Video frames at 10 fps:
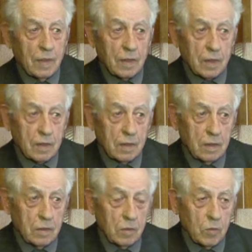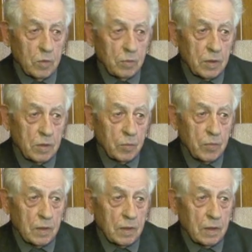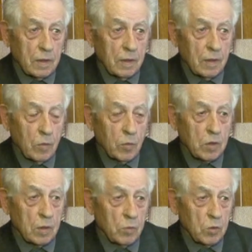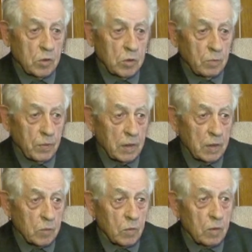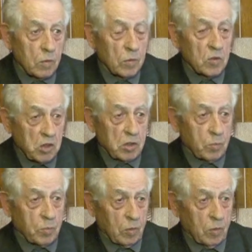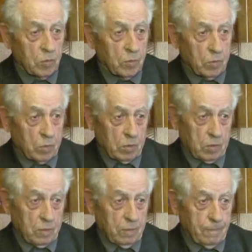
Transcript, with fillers: раскрыть и другие преступления уже будучи по линии уголовного, чисто по уголовному розыску.